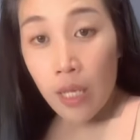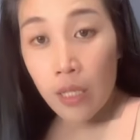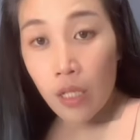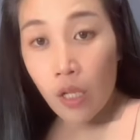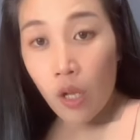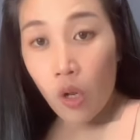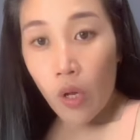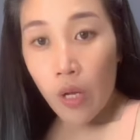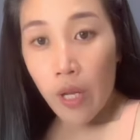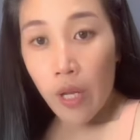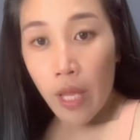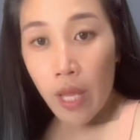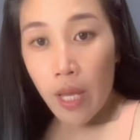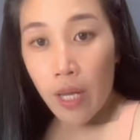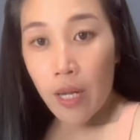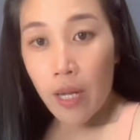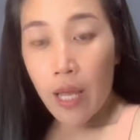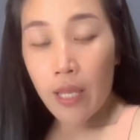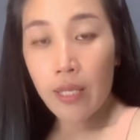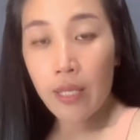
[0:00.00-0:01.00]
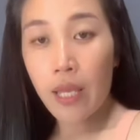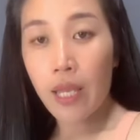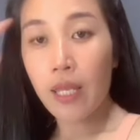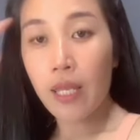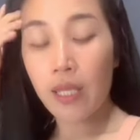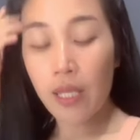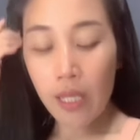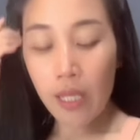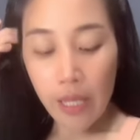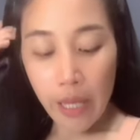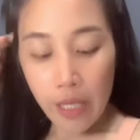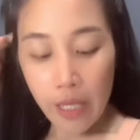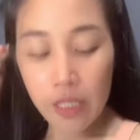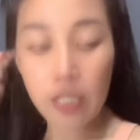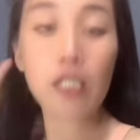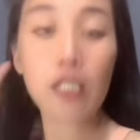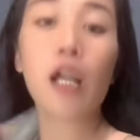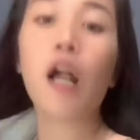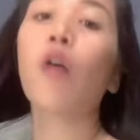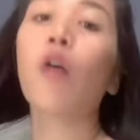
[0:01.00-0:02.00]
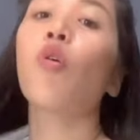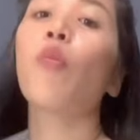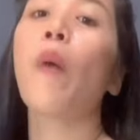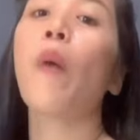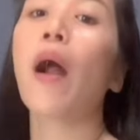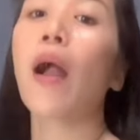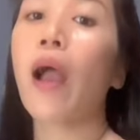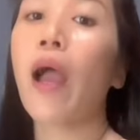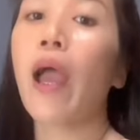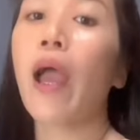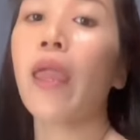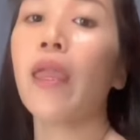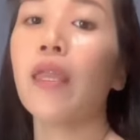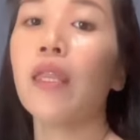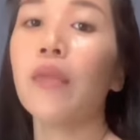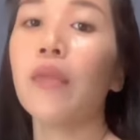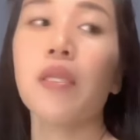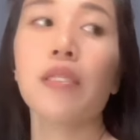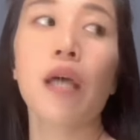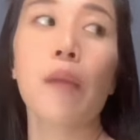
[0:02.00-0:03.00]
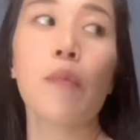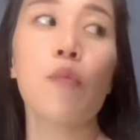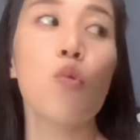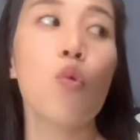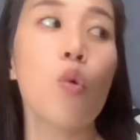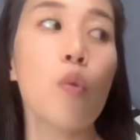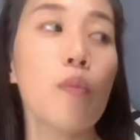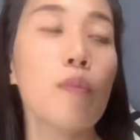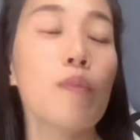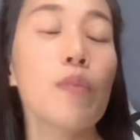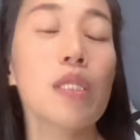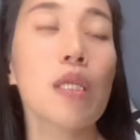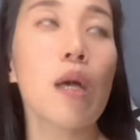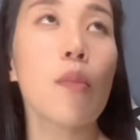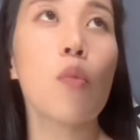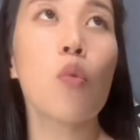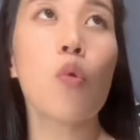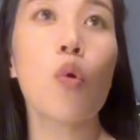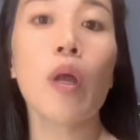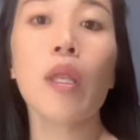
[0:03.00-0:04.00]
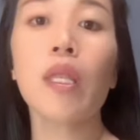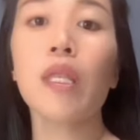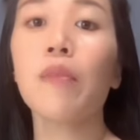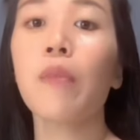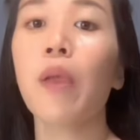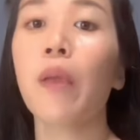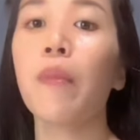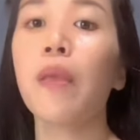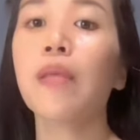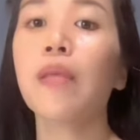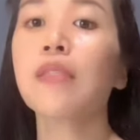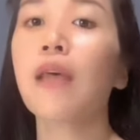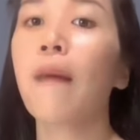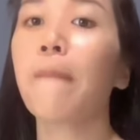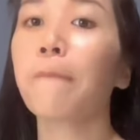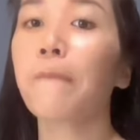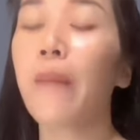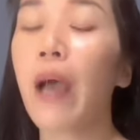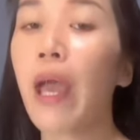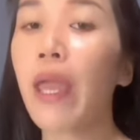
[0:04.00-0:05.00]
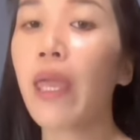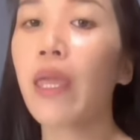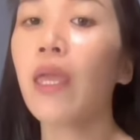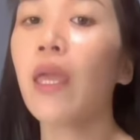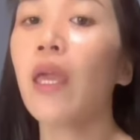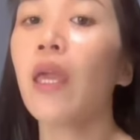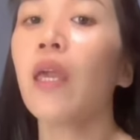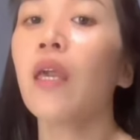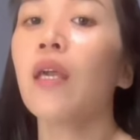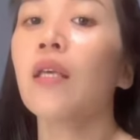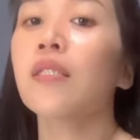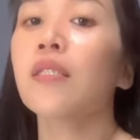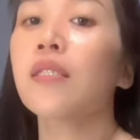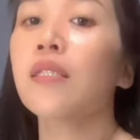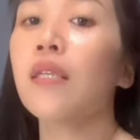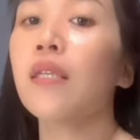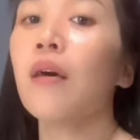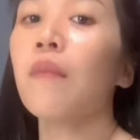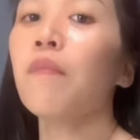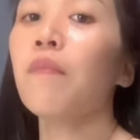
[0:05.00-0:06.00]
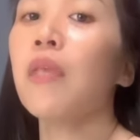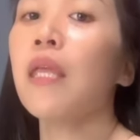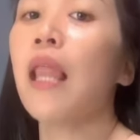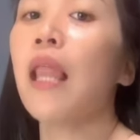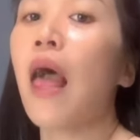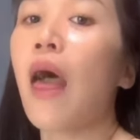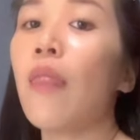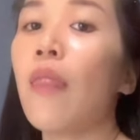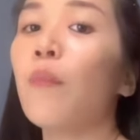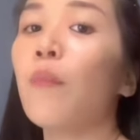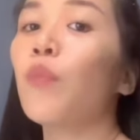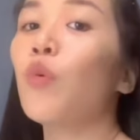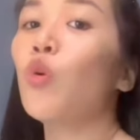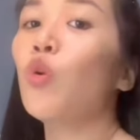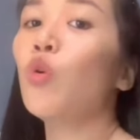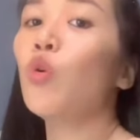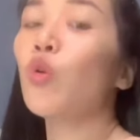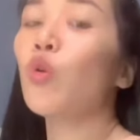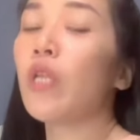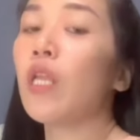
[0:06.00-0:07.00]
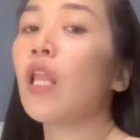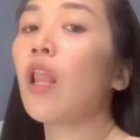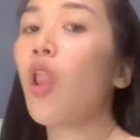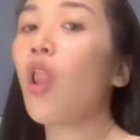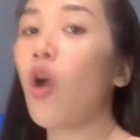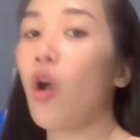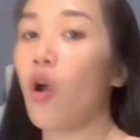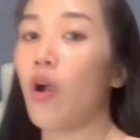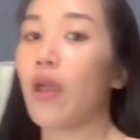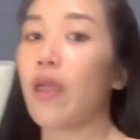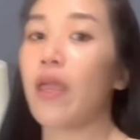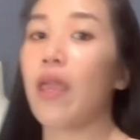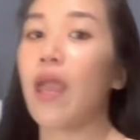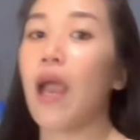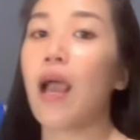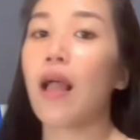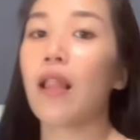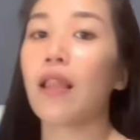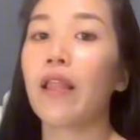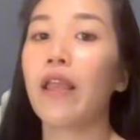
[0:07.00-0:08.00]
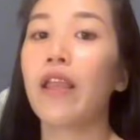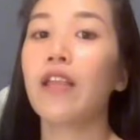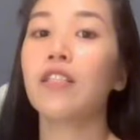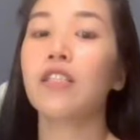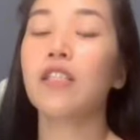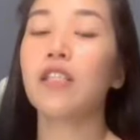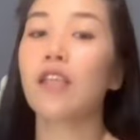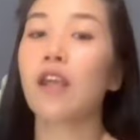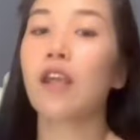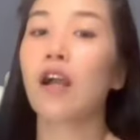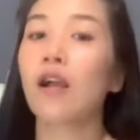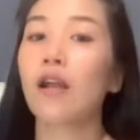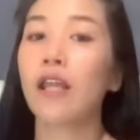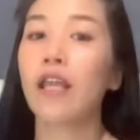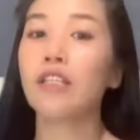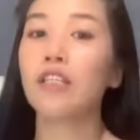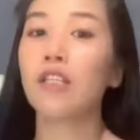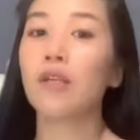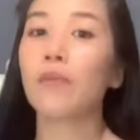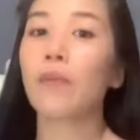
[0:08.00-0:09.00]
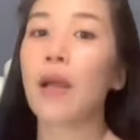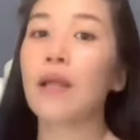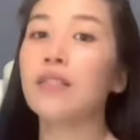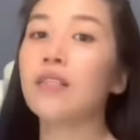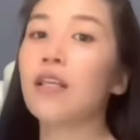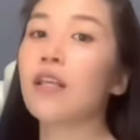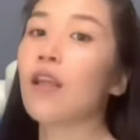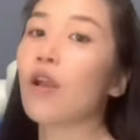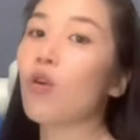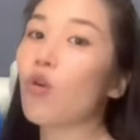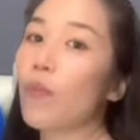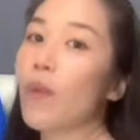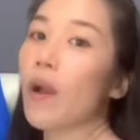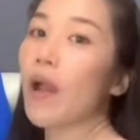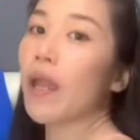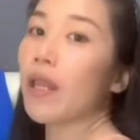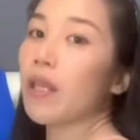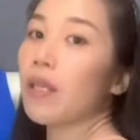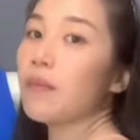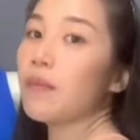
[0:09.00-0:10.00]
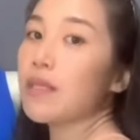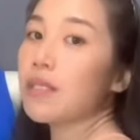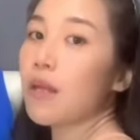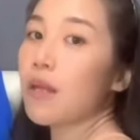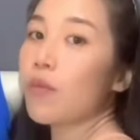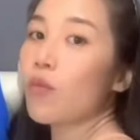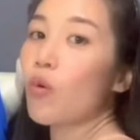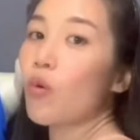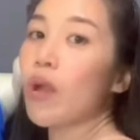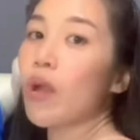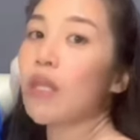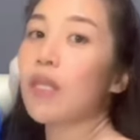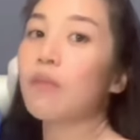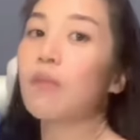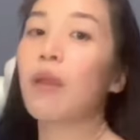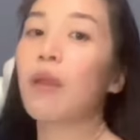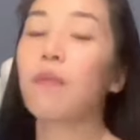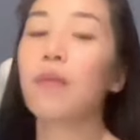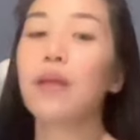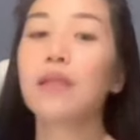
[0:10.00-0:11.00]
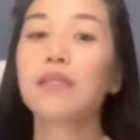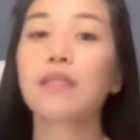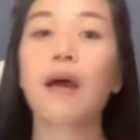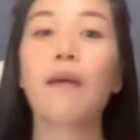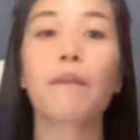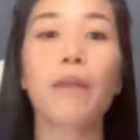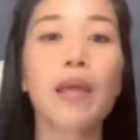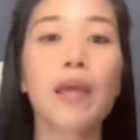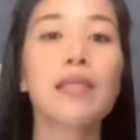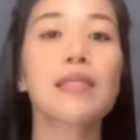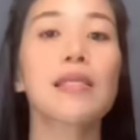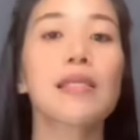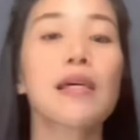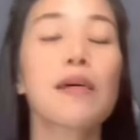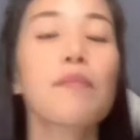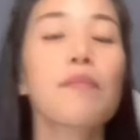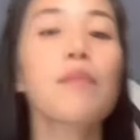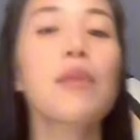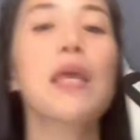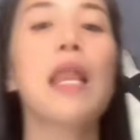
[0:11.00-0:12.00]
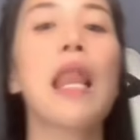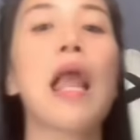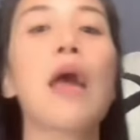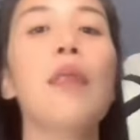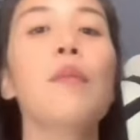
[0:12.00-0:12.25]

nanti kalau ada yang nanya ini legging yang aku pakai ini bisa bisa muat di BB sampai 90 kilo ya legging yang legging panjang yang aku pakai ini bisa muat di BB sampai 90